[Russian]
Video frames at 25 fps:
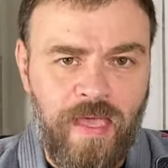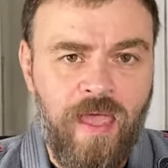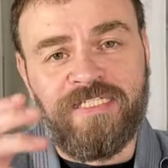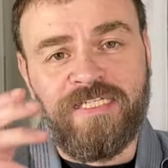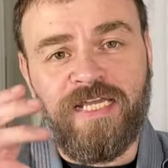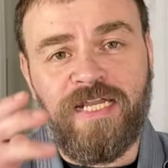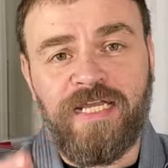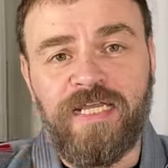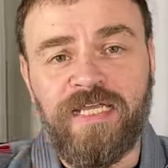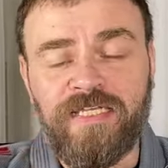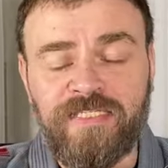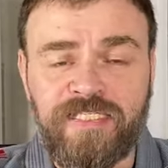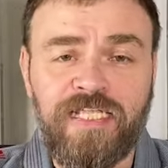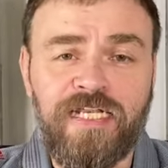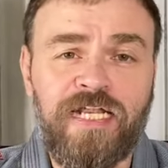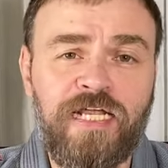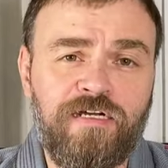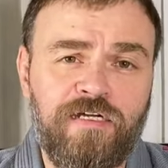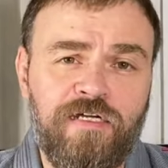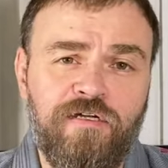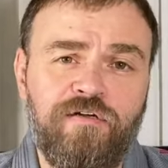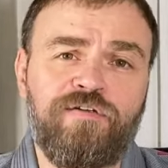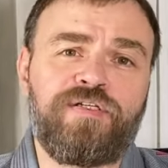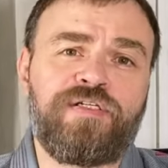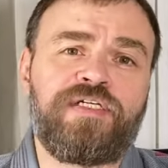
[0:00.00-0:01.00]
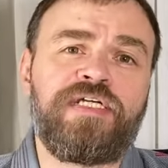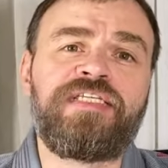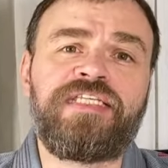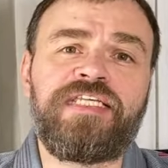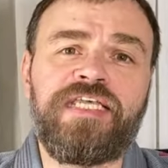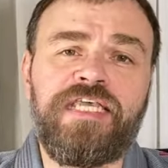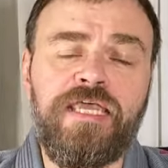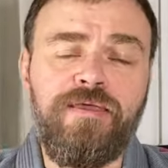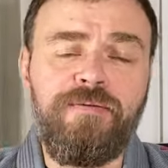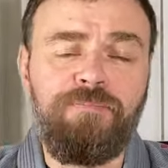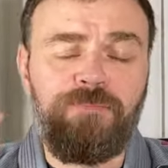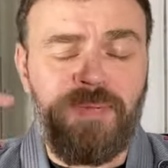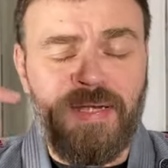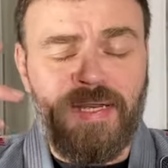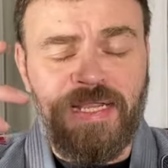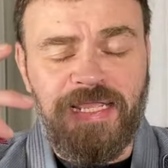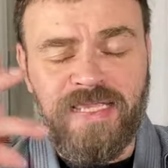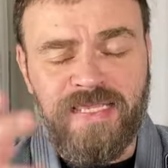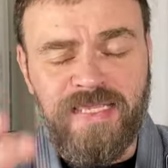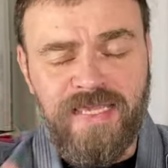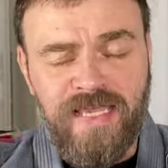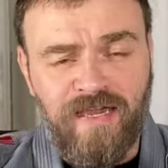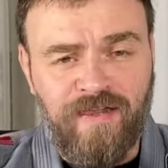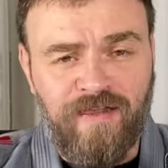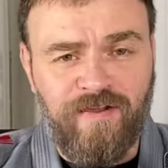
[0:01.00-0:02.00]
зарегистрировавшись и
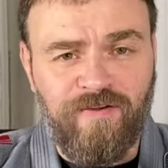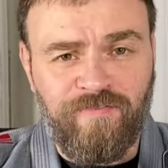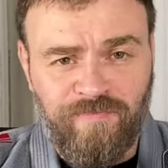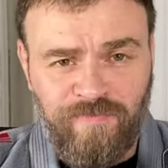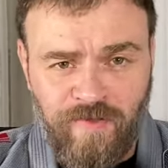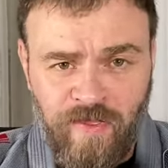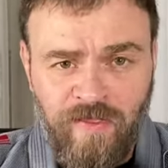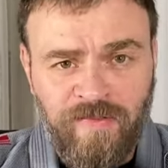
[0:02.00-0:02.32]
приехав